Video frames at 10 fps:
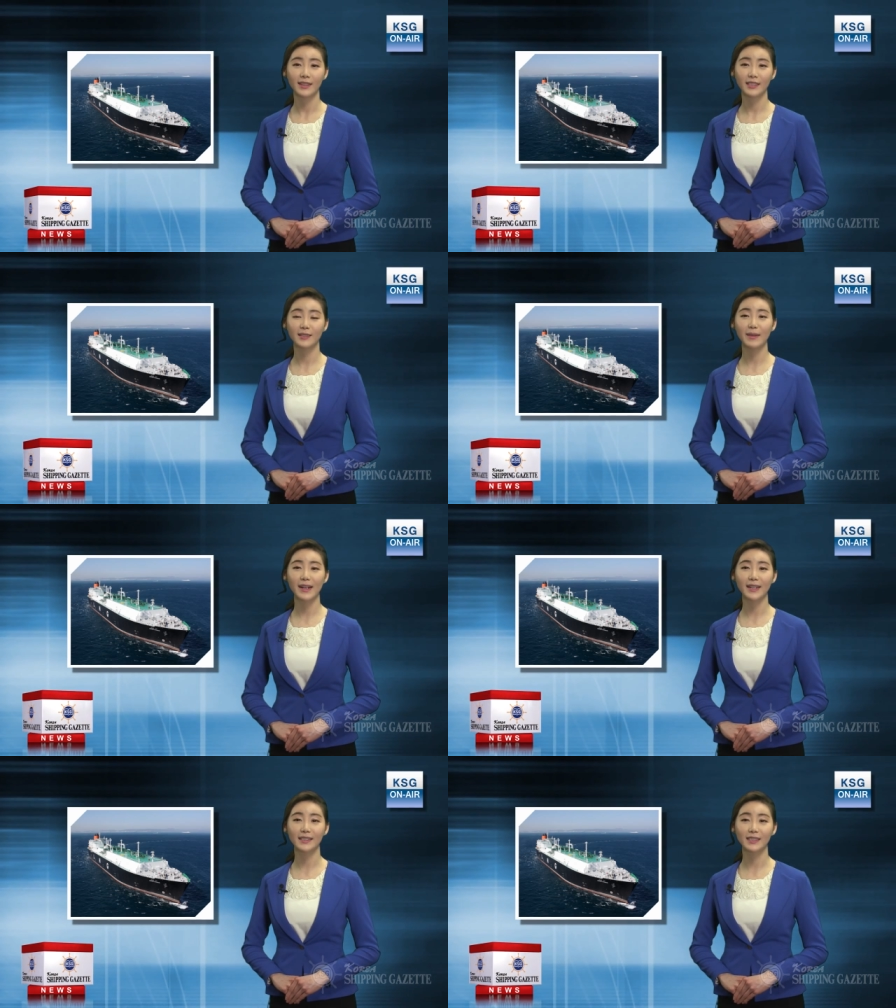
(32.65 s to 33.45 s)

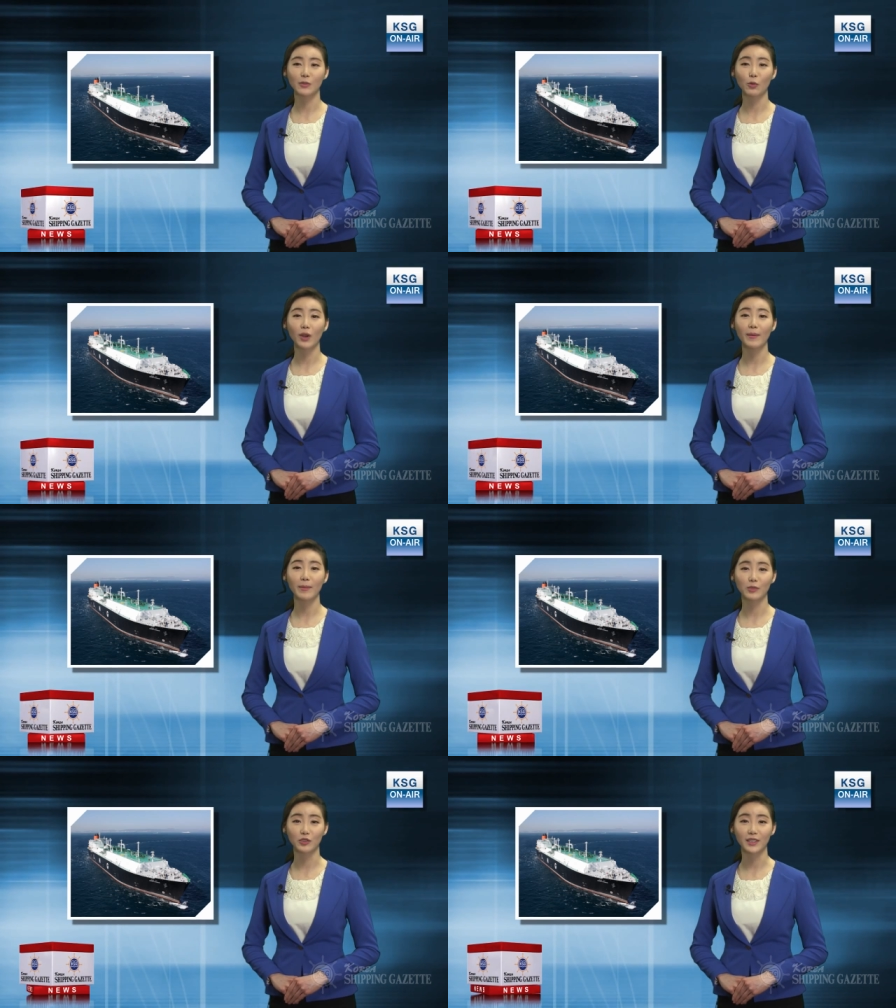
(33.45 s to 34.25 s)
증발가스 고압
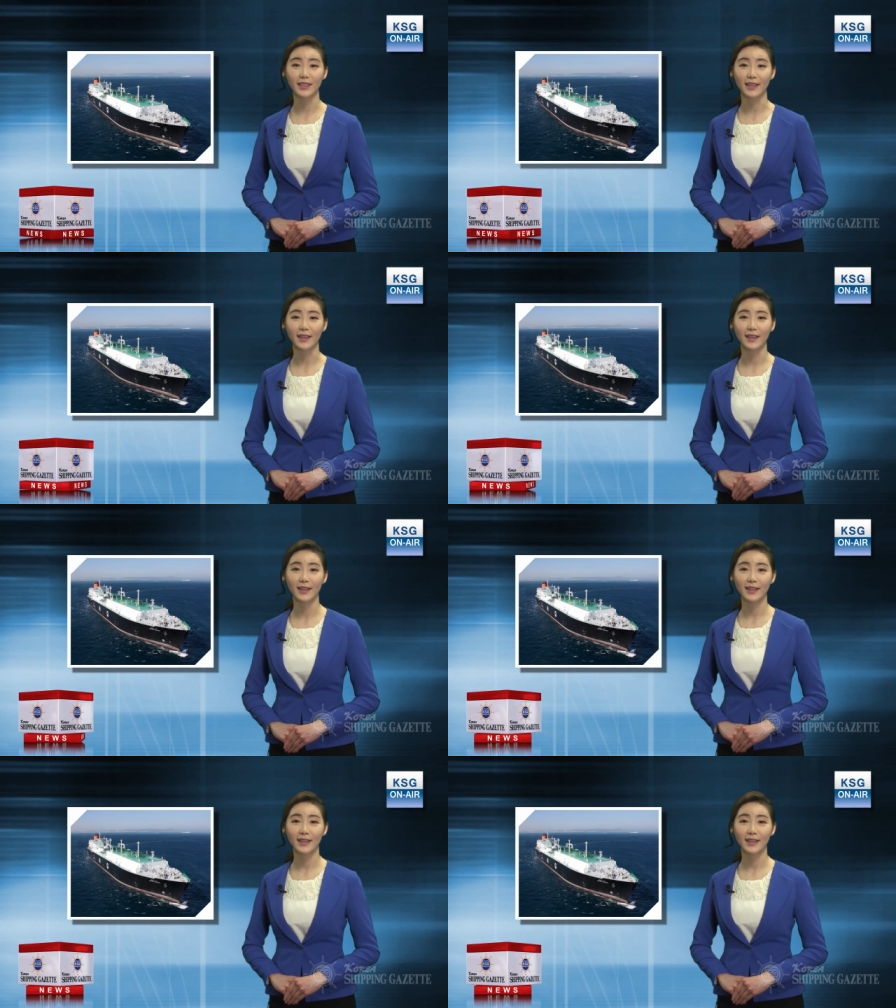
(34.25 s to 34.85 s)
압축기,